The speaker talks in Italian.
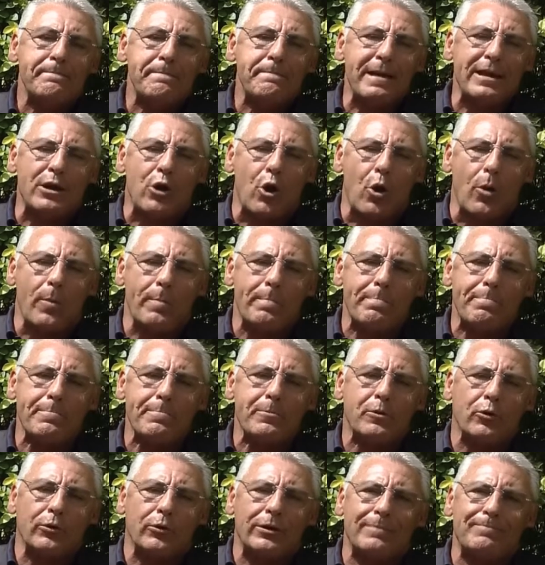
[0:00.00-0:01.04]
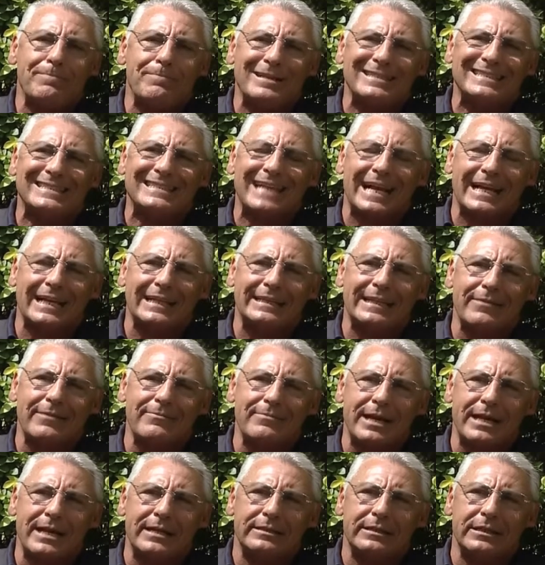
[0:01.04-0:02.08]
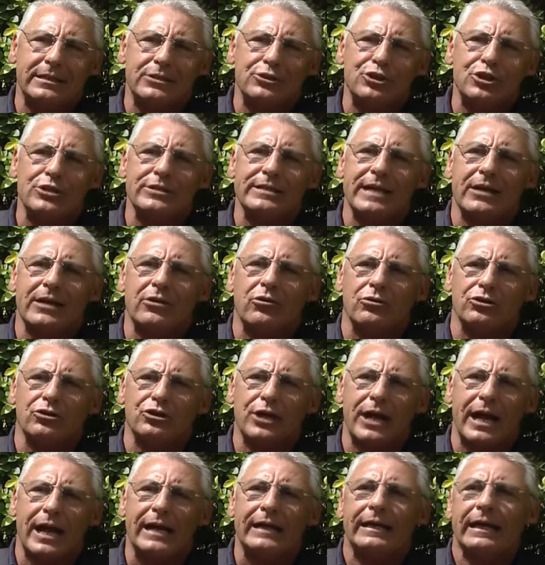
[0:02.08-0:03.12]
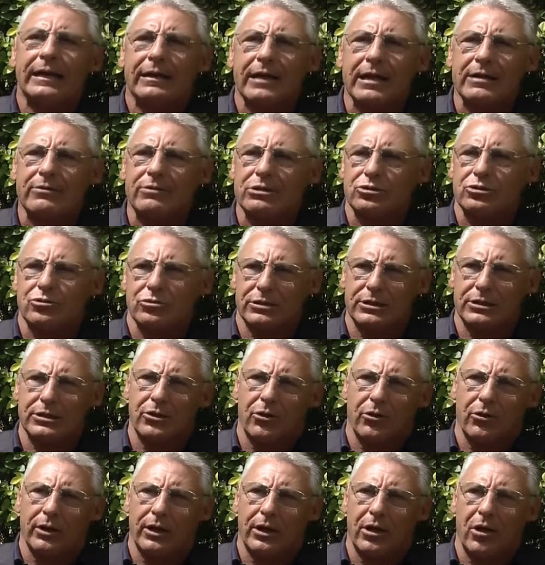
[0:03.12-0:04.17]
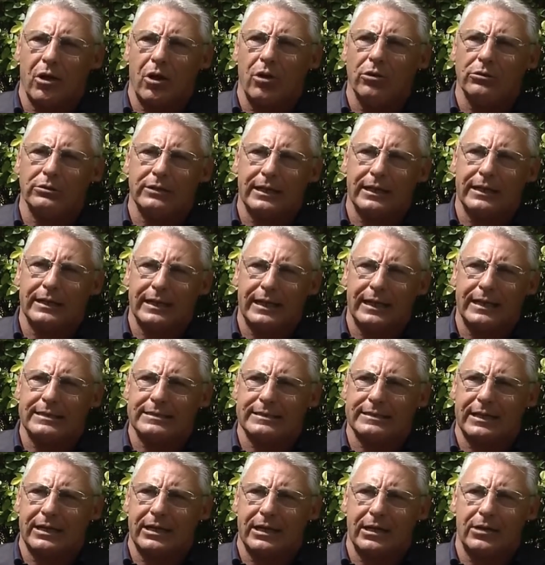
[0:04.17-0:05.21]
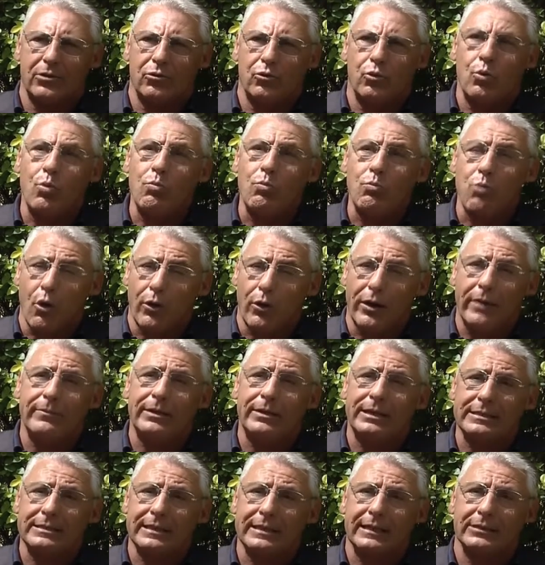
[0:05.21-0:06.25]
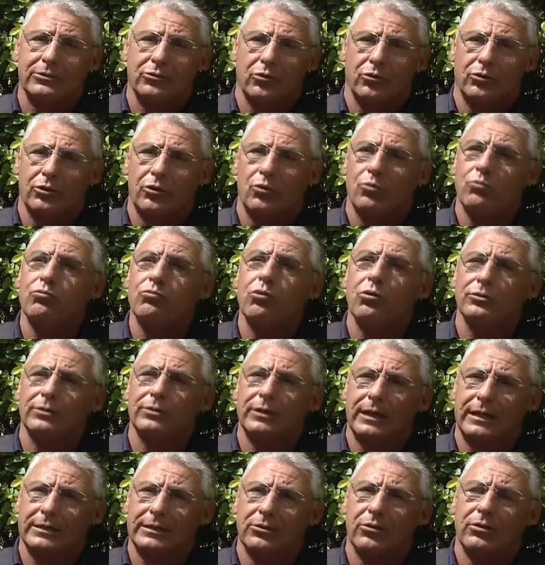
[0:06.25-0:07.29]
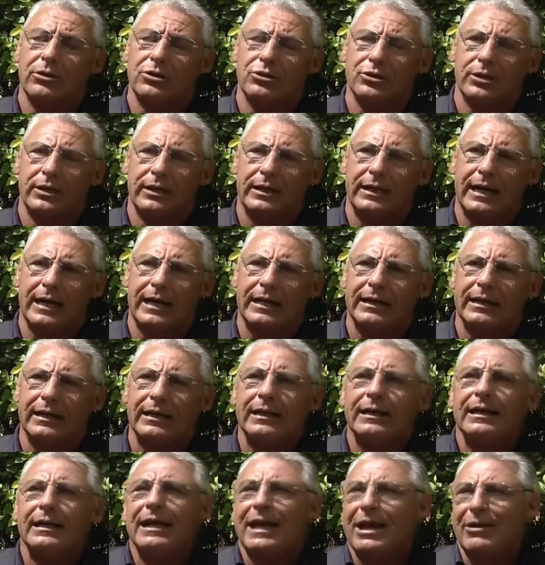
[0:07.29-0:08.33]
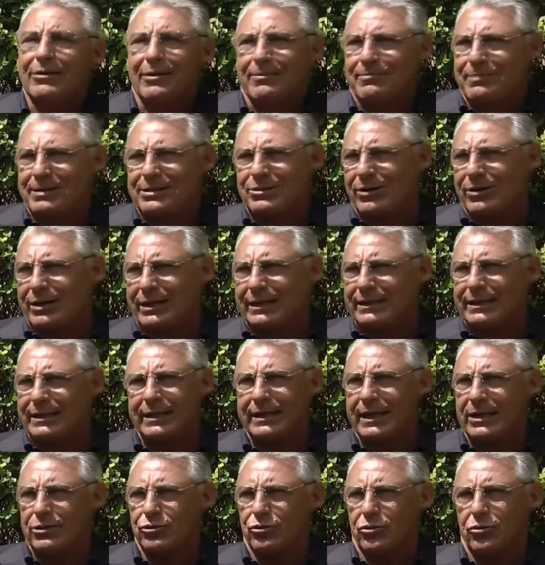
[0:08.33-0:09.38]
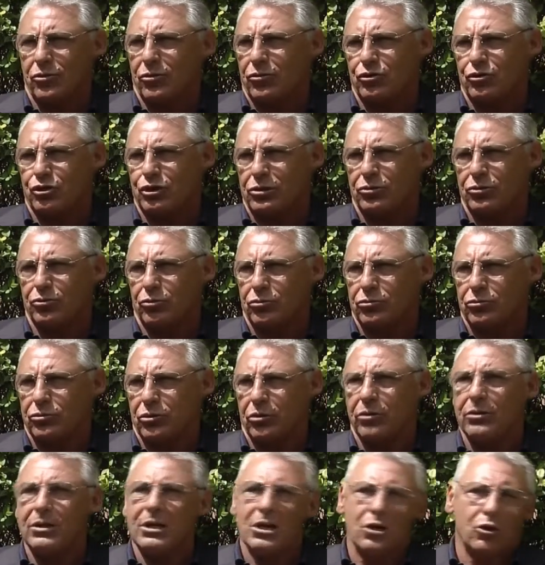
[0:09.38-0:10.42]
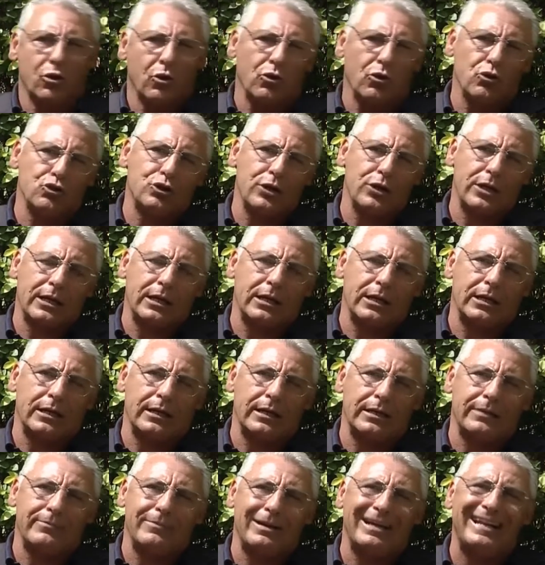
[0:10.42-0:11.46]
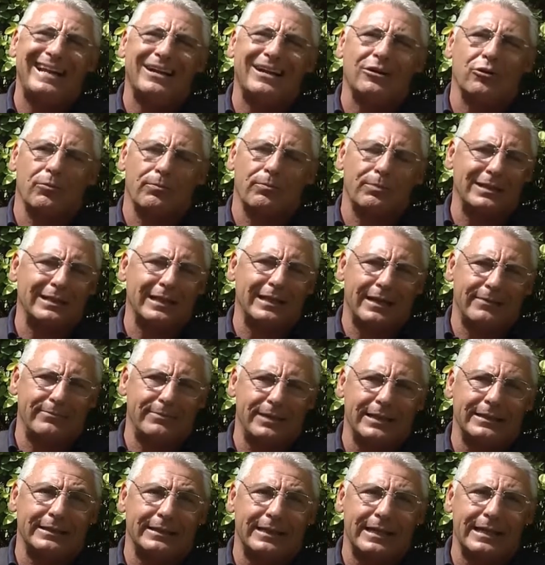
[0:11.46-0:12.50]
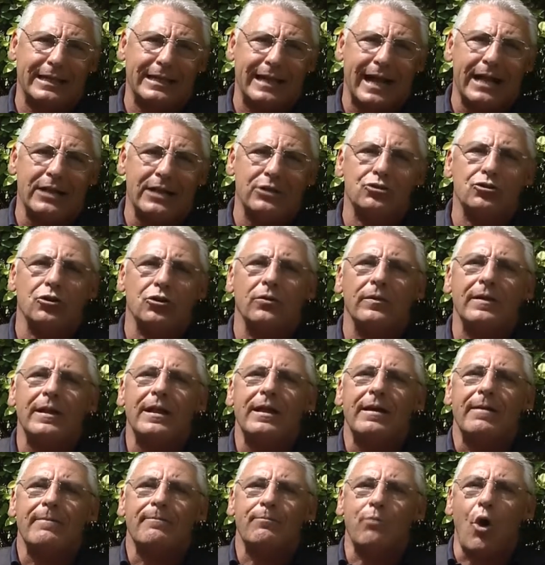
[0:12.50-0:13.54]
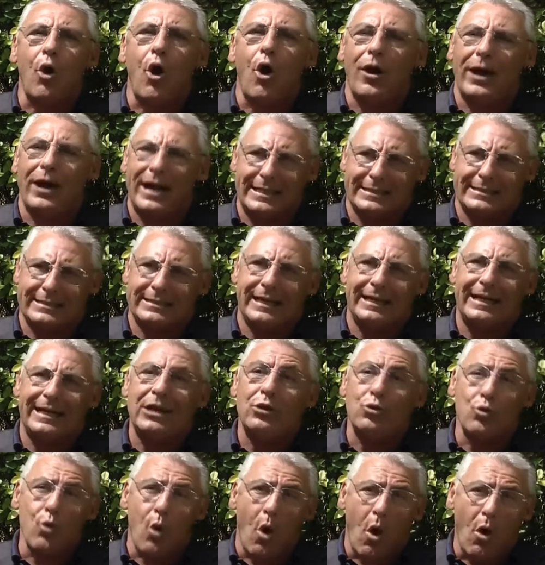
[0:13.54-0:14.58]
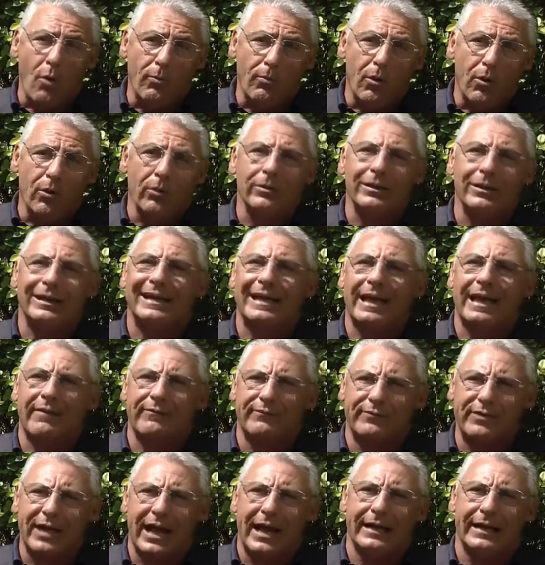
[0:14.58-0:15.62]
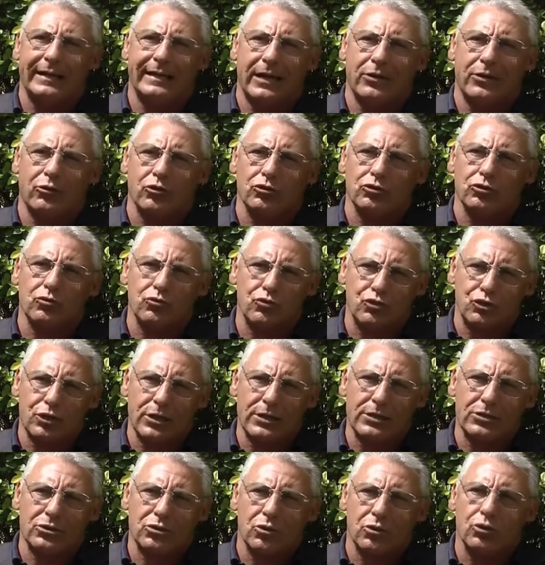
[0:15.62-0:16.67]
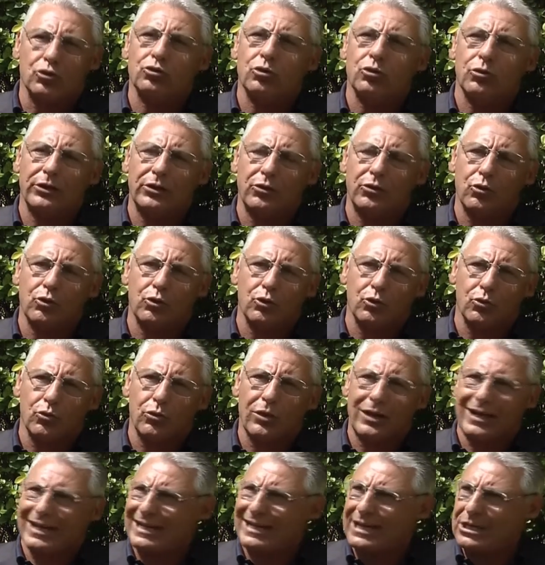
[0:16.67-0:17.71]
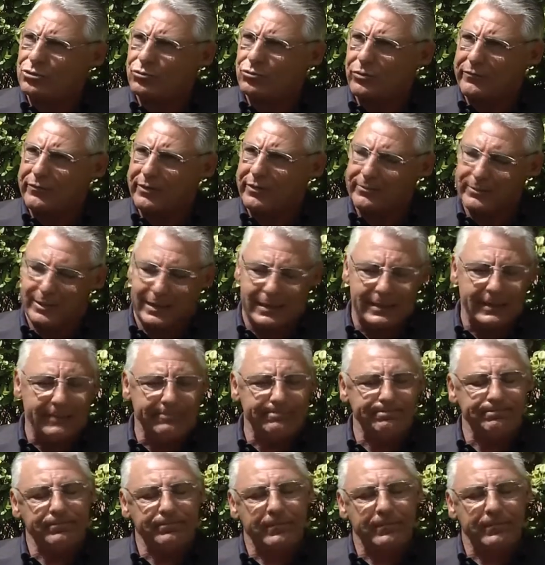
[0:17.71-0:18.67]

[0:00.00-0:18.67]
Però con il passare dei mesi ci si accorge anche che questo signore, oltre che essere un buon amministratore, un buon direttore generale, è una persona che di calcio conosce tutto, conosce in maniera completa l'ambiente del calcio, può essere l'uomo che affianca con successo Tonino Ru e la sua famiglia.